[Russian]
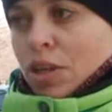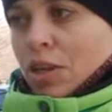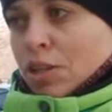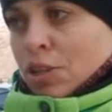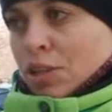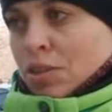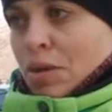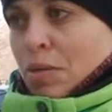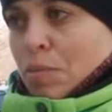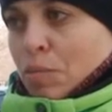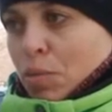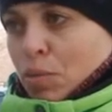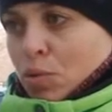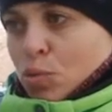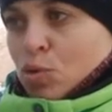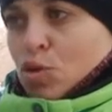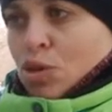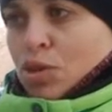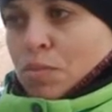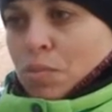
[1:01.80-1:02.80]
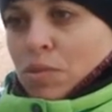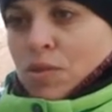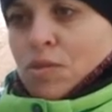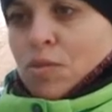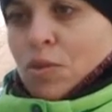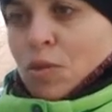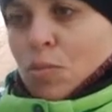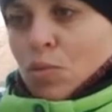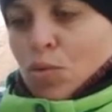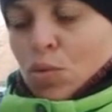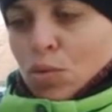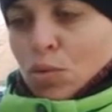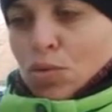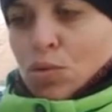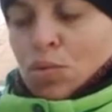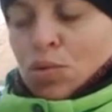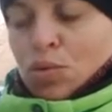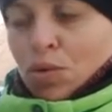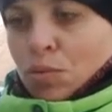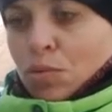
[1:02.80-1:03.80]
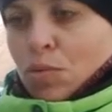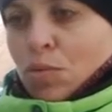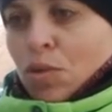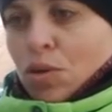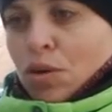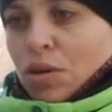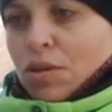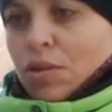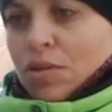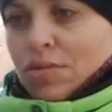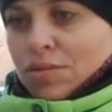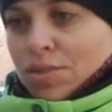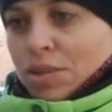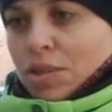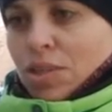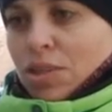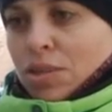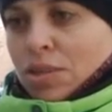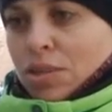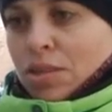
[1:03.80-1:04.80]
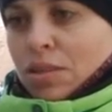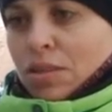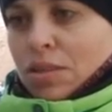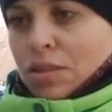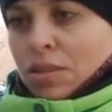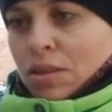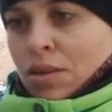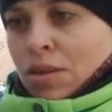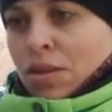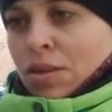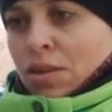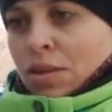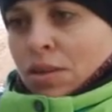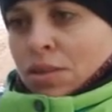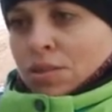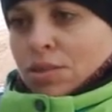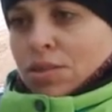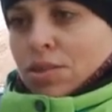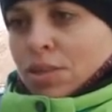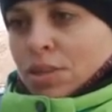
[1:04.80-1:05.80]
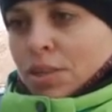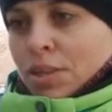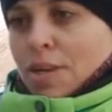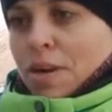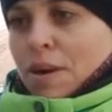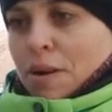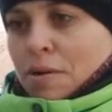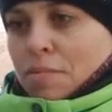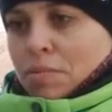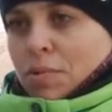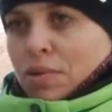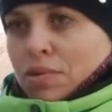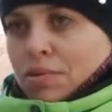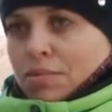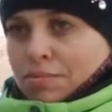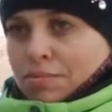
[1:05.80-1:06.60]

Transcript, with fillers: Они там получат по своему курсу намного выгодней деньгами.